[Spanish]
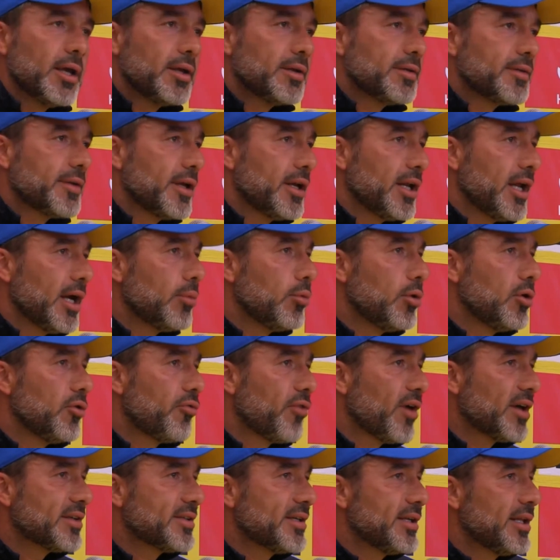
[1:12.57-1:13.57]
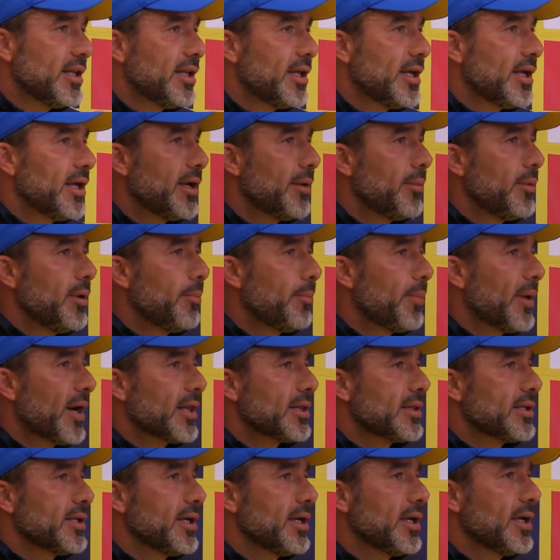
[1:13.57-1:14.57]
Sería muy fácil de mi
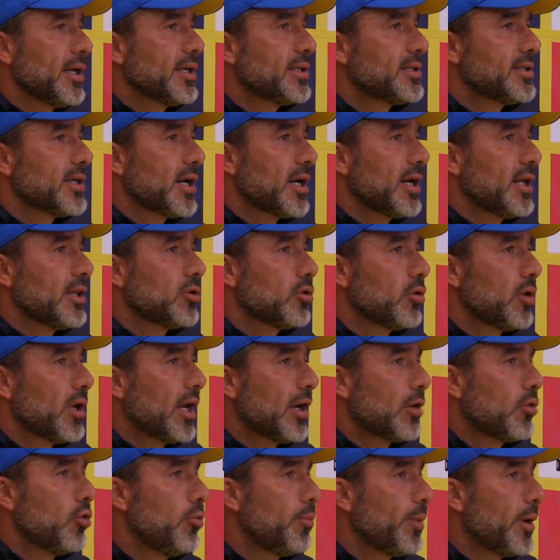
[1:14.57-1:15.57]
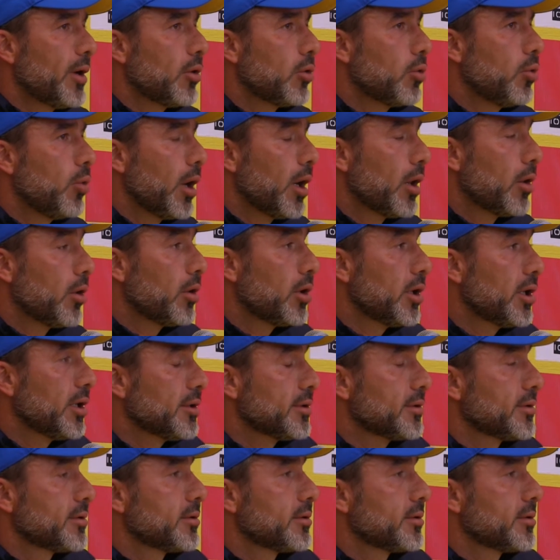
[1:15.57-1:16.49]
parte echarle toda la culpa a los jugadores,